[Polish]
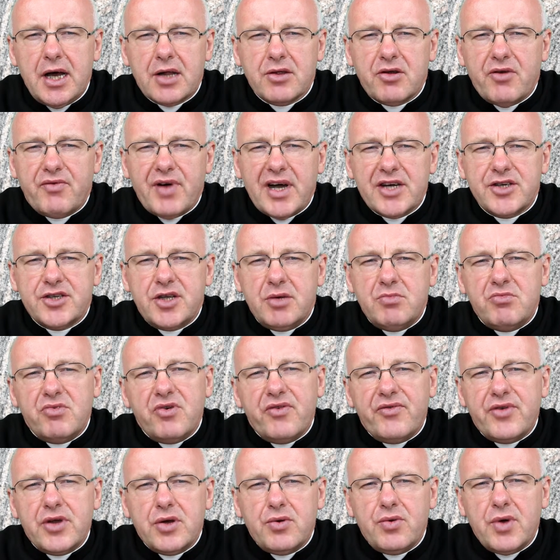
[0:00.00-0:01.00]
to właśnie
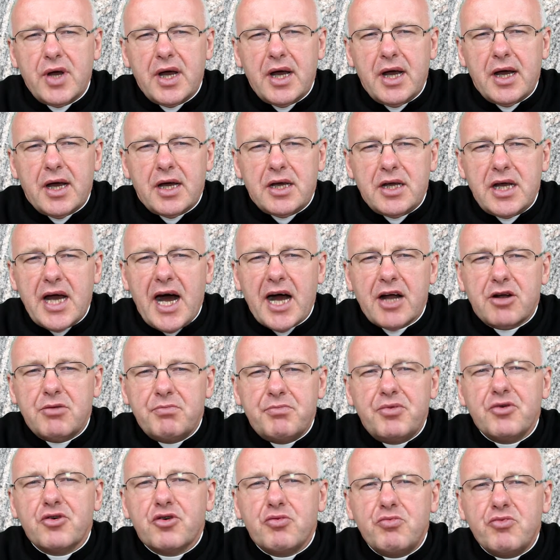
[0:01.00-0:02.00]
mówił, jak
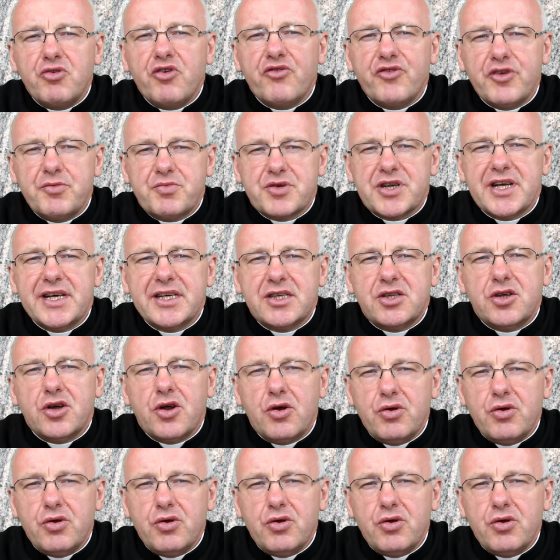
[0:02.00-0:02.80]
Bóg mówi przez tych